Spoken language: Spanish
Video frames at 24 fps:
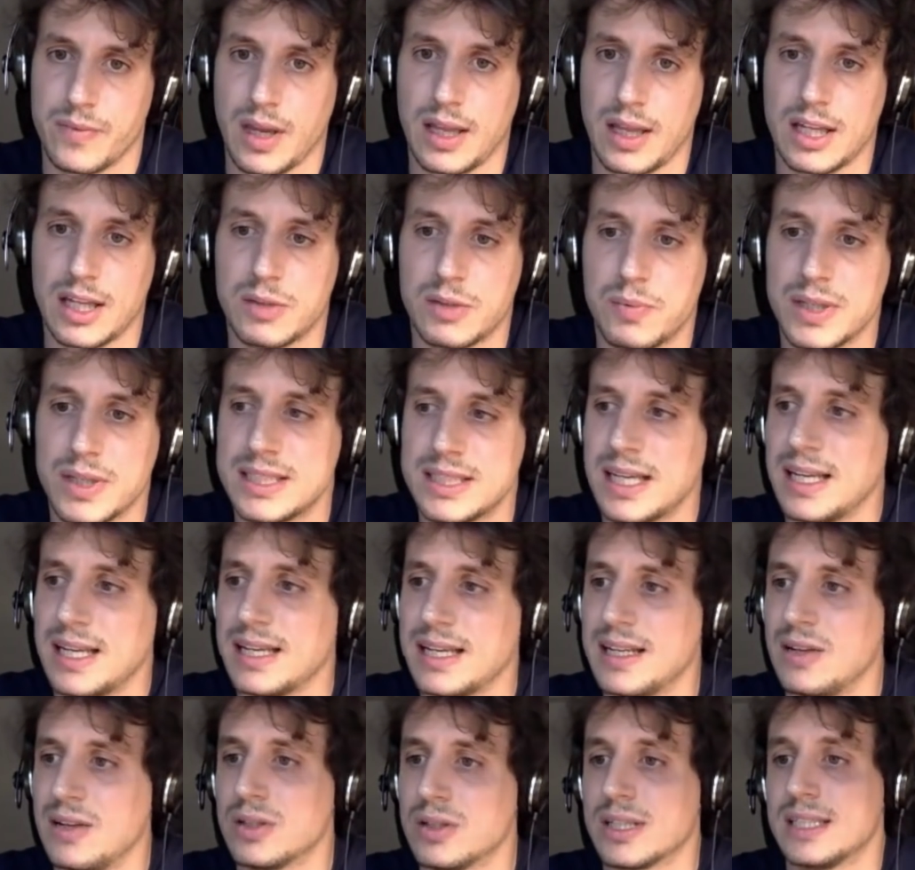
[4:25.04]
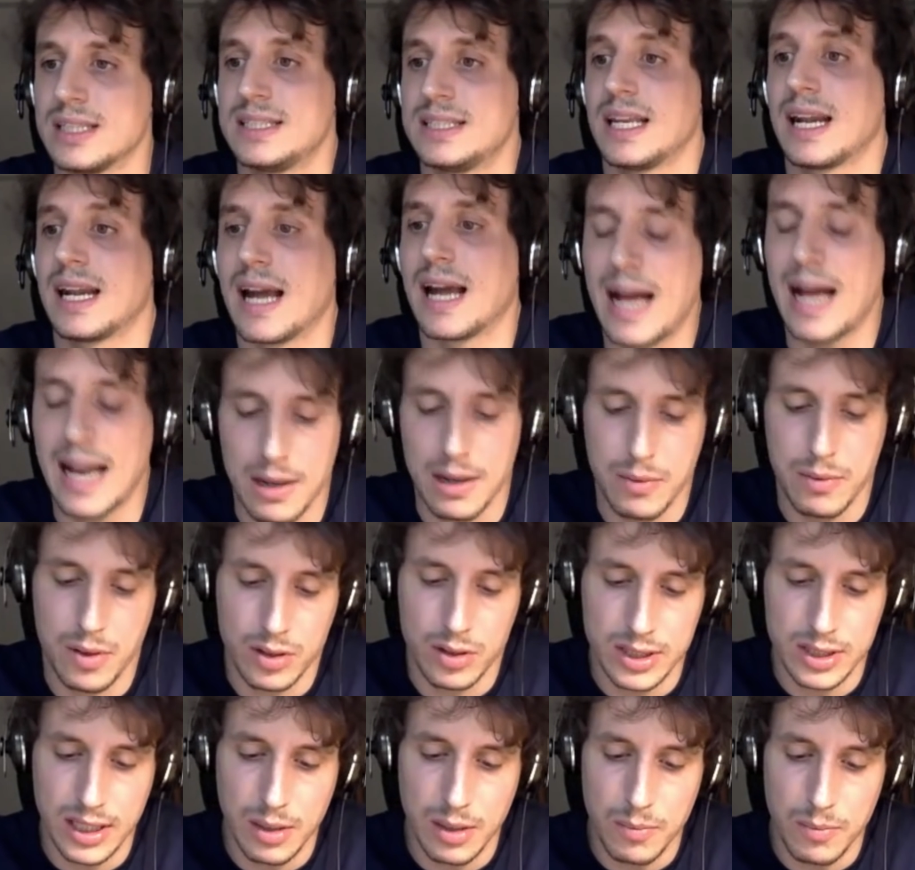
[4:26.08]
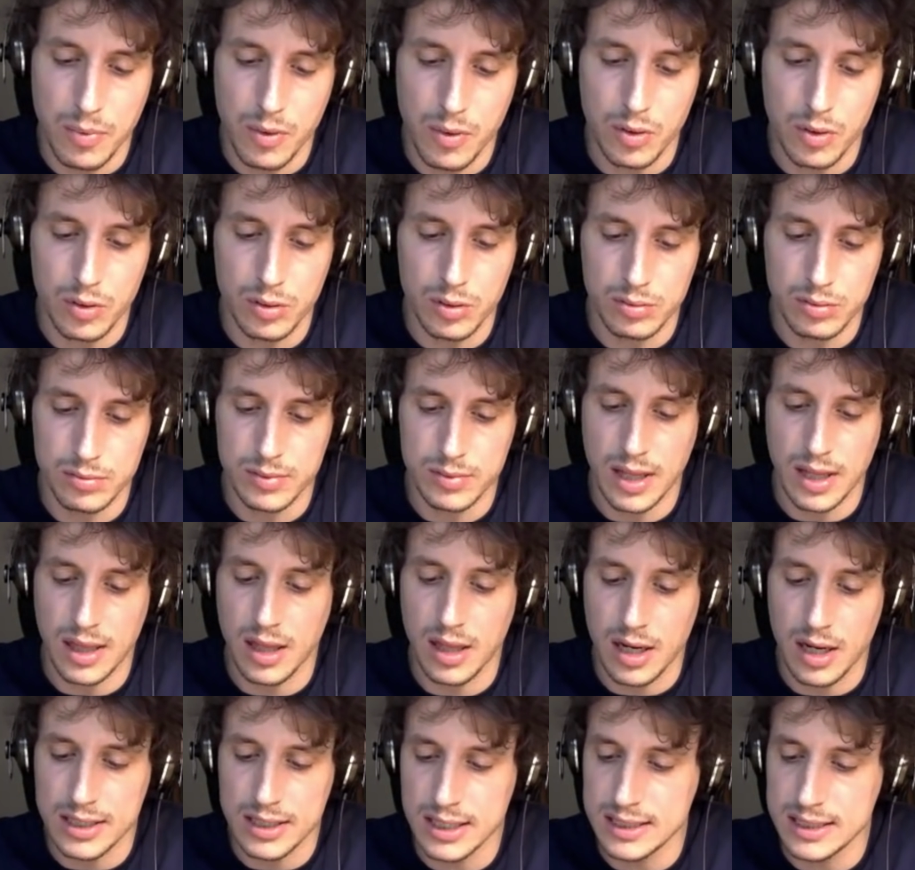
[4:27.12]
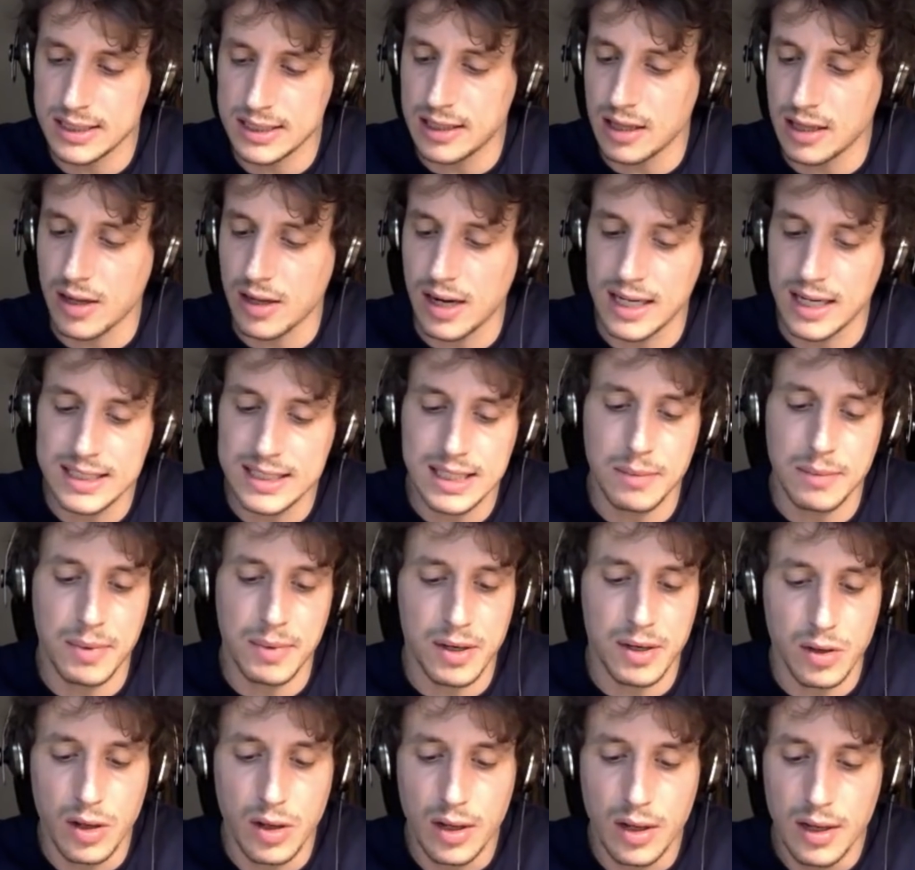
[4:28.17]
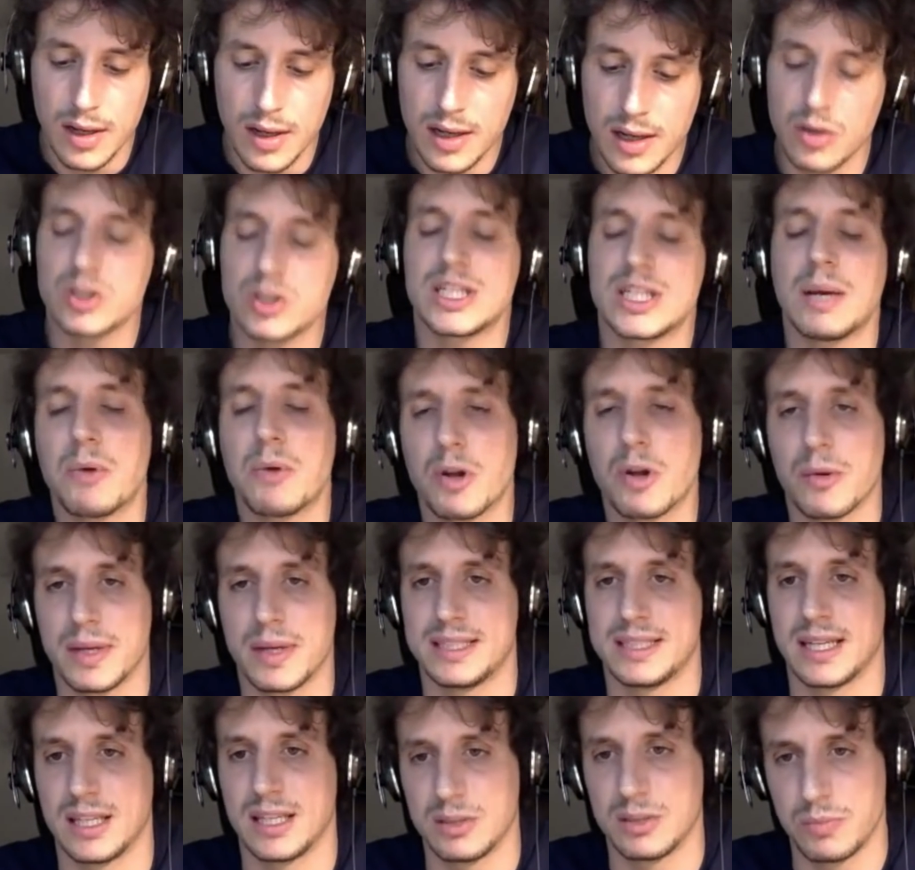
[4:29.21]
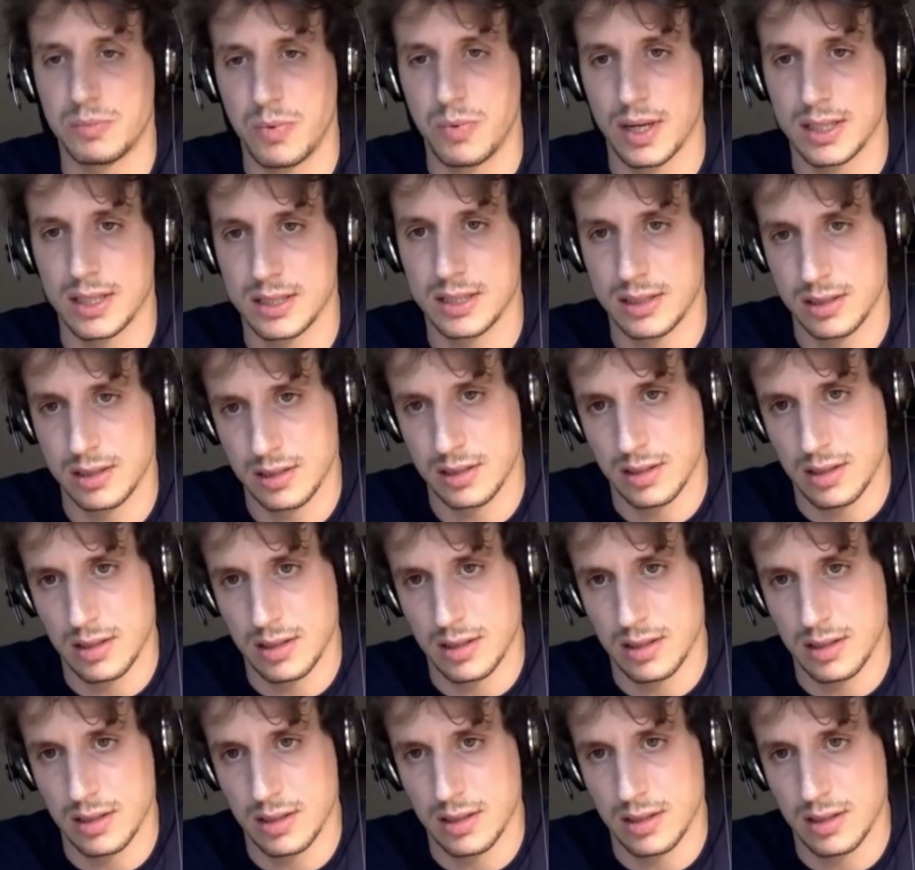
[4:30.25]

que después no es que se regale, bueno, eso sería un poco, decirlo así, sensacionalista, pero no se aprovecha después.